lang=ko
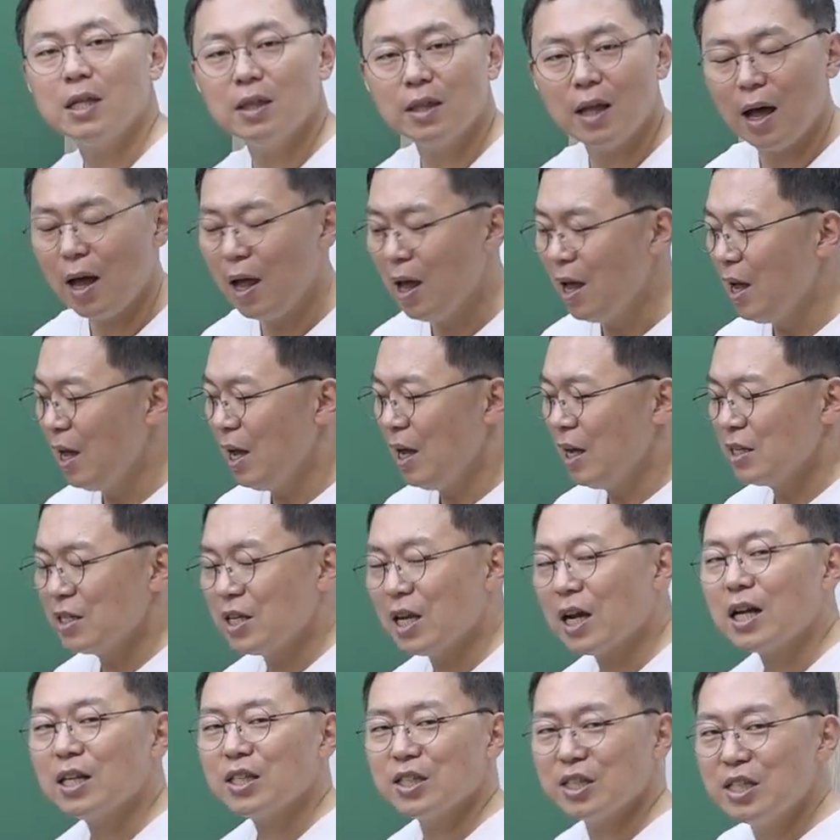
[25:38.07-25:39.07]
있다.
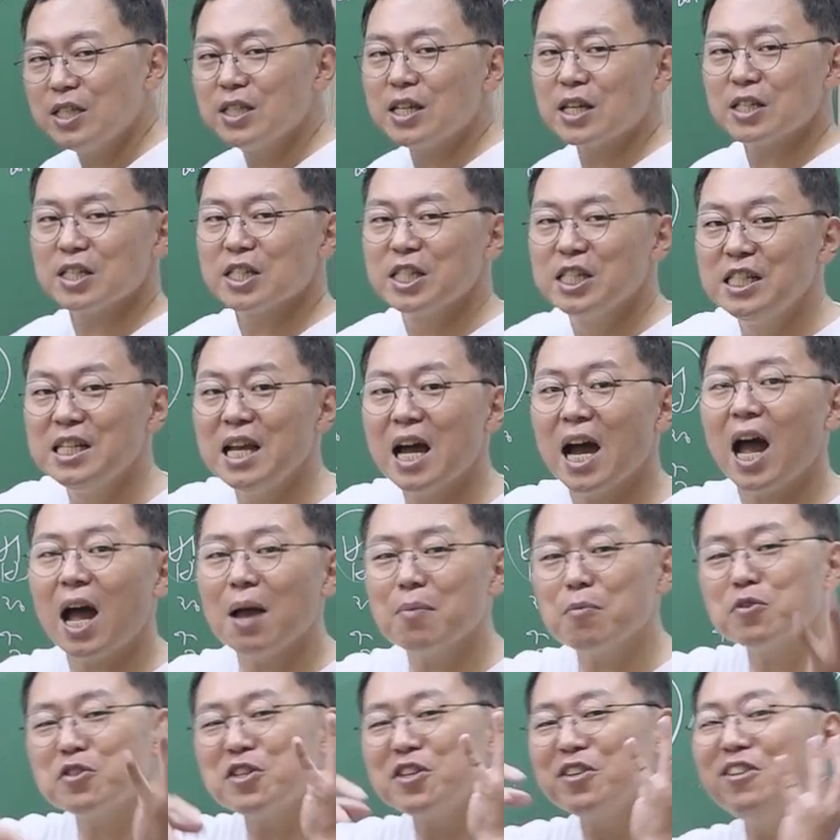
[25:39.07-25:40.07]
제가 진짜
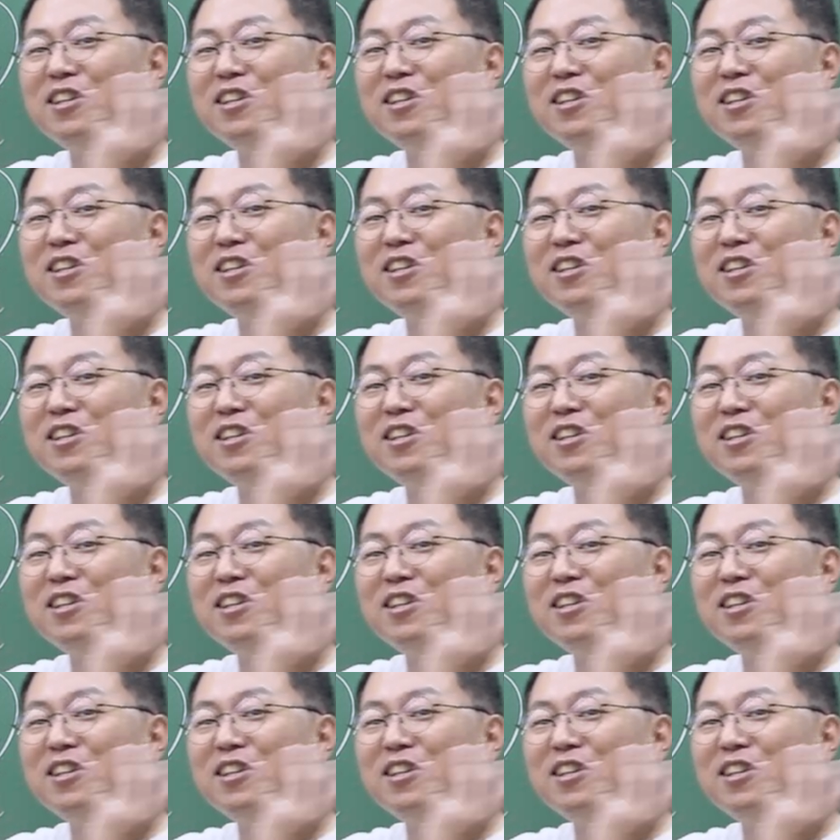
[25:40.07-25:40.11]
지나가면서